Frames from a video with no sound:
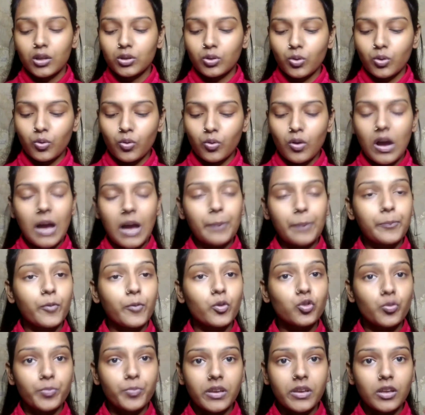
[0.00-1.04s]
तो आपको
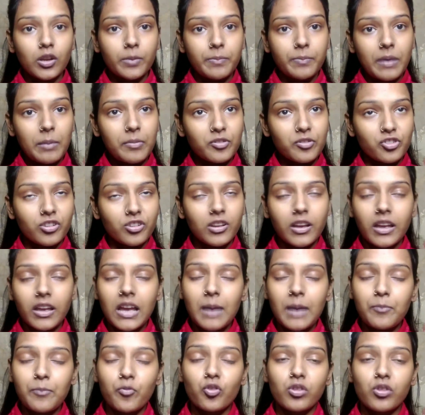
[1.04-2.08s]
जो भी लिब्बाम अच्छी लगे
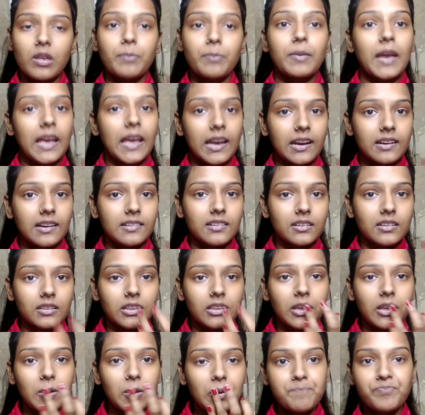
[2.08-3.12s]
आप उसे अप्लाई कर
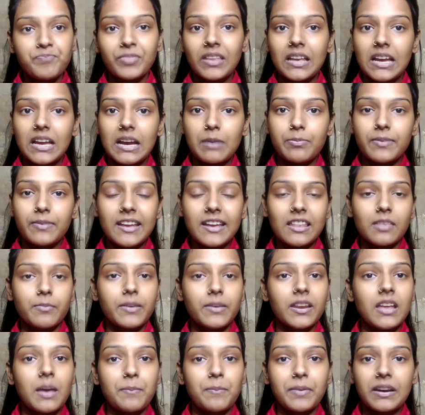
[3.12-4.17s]
सकते हैं अब नेक्स्ट
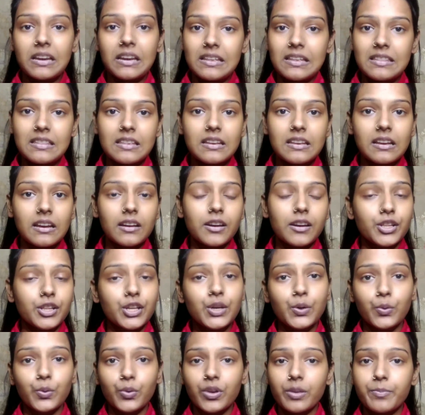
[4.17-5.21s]
मैंने यहाँ पर क्लींजिंग कर ली थी
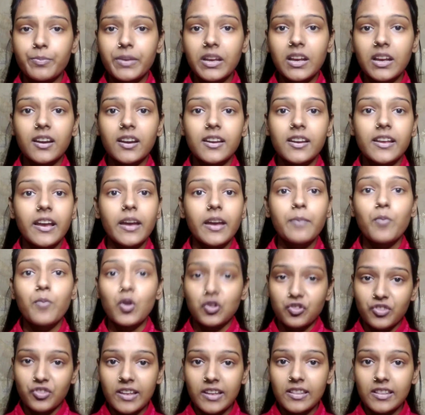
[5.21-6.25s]
टोनर भी कर लिया है
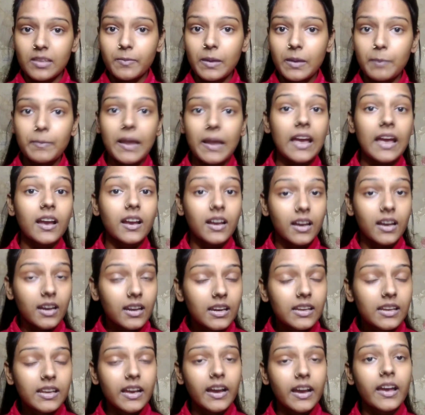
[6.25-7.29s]
मॉइस्चराइज़र भी अप्लाई कर
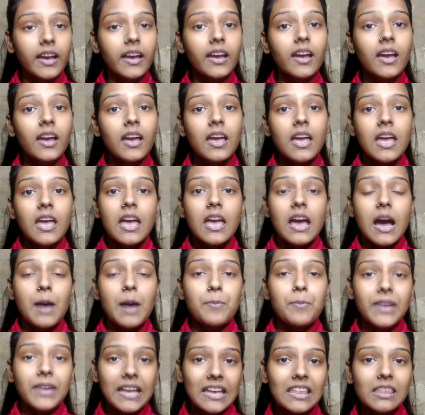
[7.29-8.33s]
लिया है
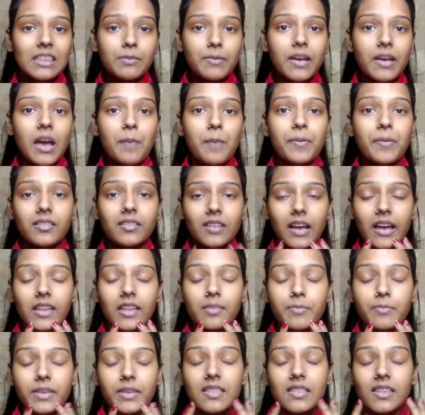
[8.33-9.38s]
अब नेक्स्ट मैं यहाँ पर
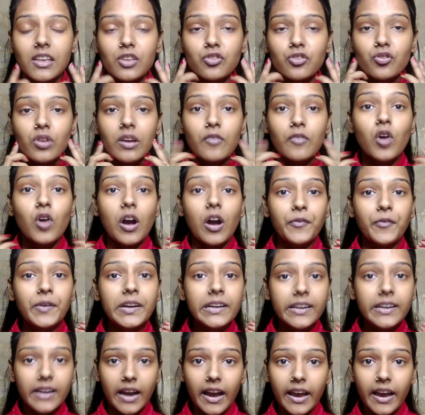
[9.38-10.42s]
स्काइस मेरी स्किन जो है वो काफ़ी
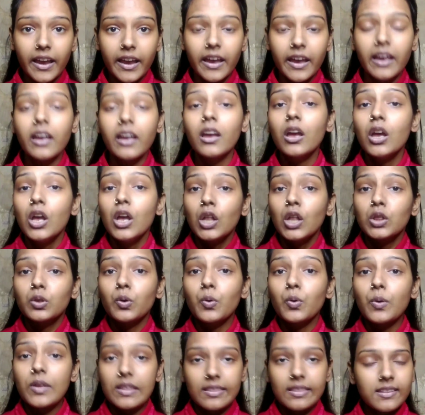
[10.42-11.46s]
ड्राई है
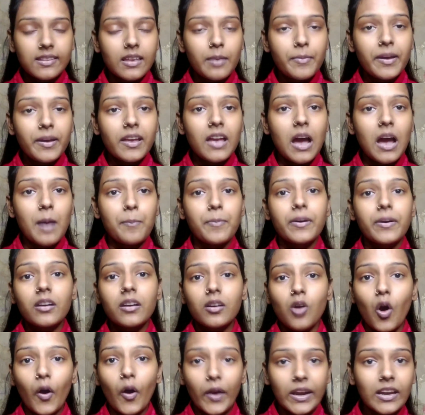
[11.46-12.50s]
तो इसलिए मैं यहाँ पर
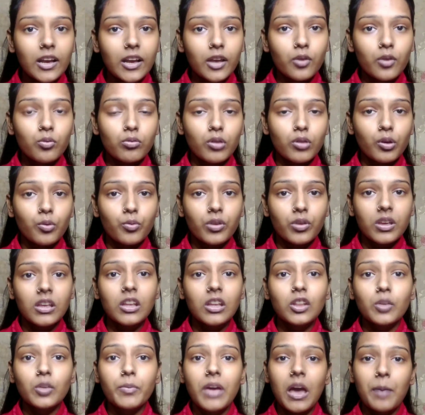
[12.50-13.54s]
ऑयल का यूज़ करूँगी
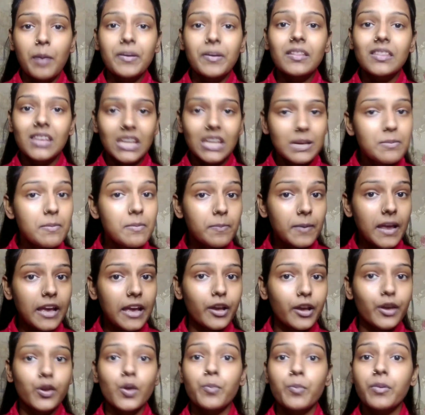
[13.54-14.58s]
तो मैं यहाँ पर सिरम अप्लाई
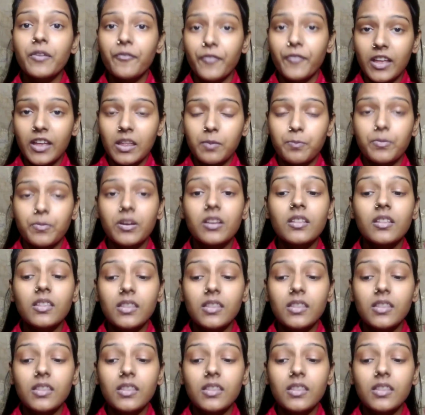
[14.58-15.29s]
कर रही हूँ अपने फेस पर